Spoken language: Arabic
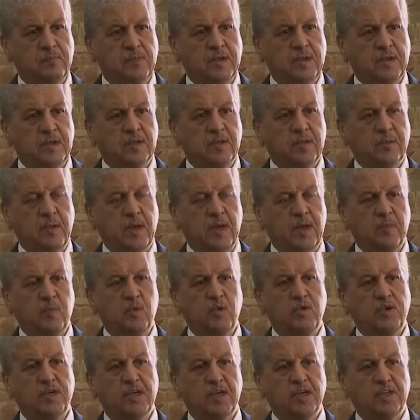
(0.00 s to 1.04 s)
بالنسبة
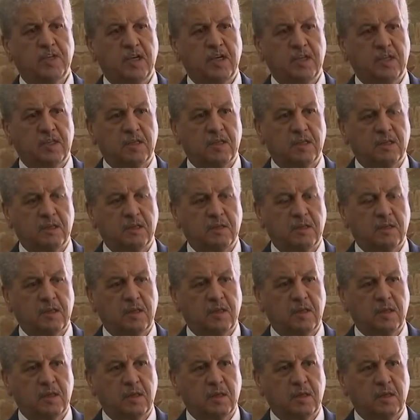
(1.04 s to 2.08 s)
للمنجزات
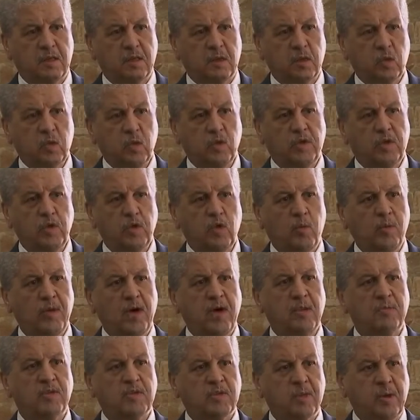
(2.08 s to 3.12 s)
كنت يوم
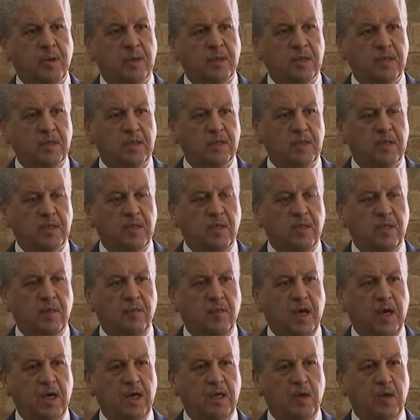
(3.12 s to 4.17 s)
أمس برك نتكلم
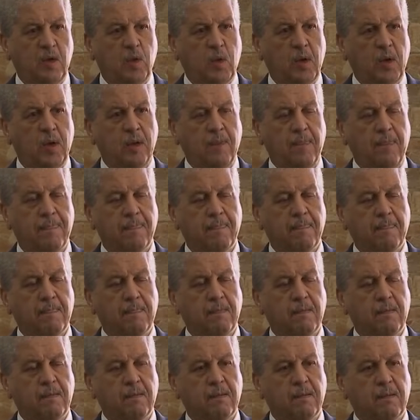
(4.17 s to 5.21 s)
مع الإخوة
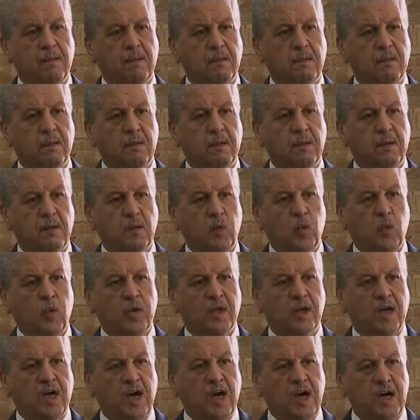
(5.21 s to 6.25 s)

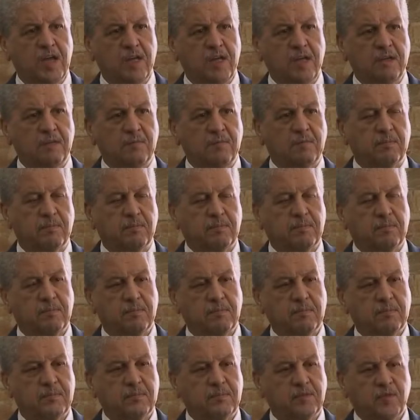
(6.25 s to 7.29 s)
ونقارن
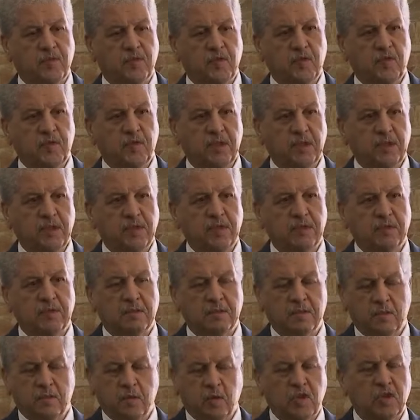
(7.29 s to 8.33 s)
في
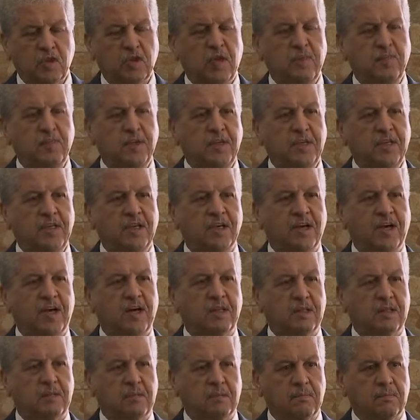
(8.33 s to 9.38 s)
نقطة من
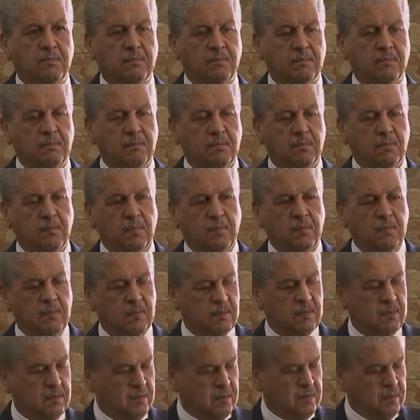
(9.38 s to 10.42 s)
النقاط
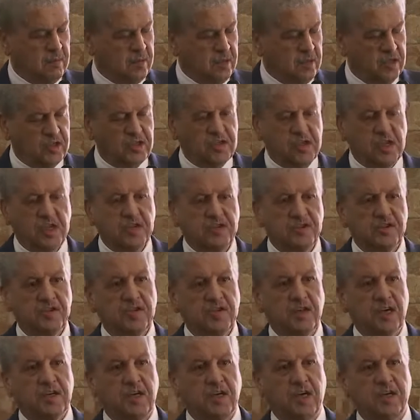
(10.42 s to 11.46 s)
إنجاز
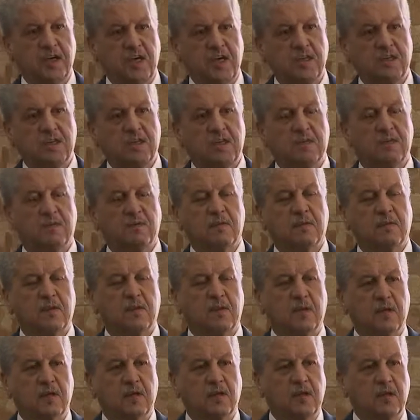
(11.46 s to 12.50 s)
السكنات
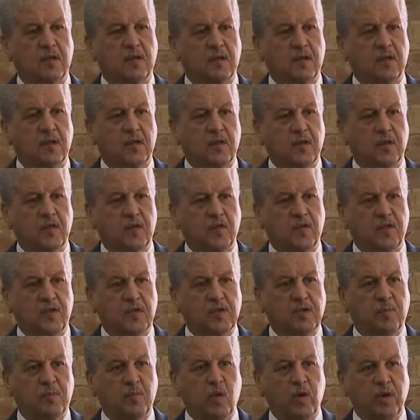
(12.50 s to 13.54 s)
في
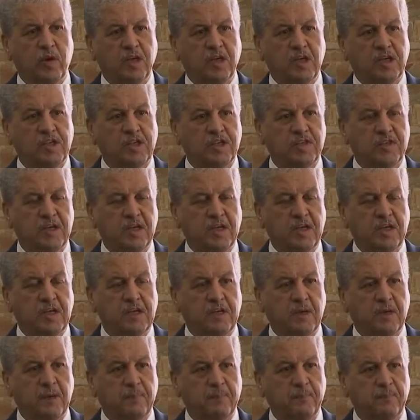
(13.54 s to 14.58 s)
الجمهورية
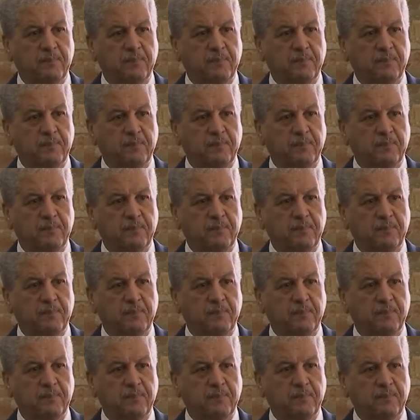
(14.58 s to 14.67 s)
الجزائرية